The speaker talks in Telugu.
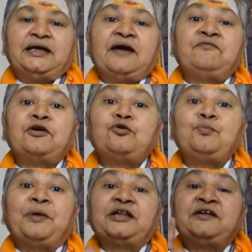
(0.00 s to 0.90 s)
ఎవరు
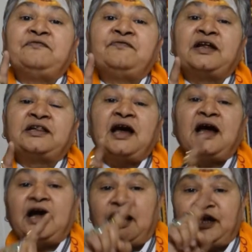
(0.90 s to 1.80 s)
పతివ్రత
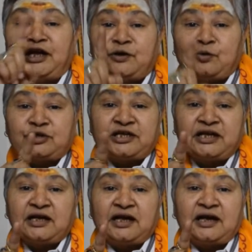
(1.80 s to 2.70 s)
అనే
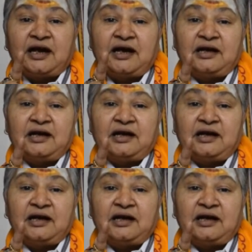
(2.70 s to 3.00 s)
క్వశ్చన్ కనుక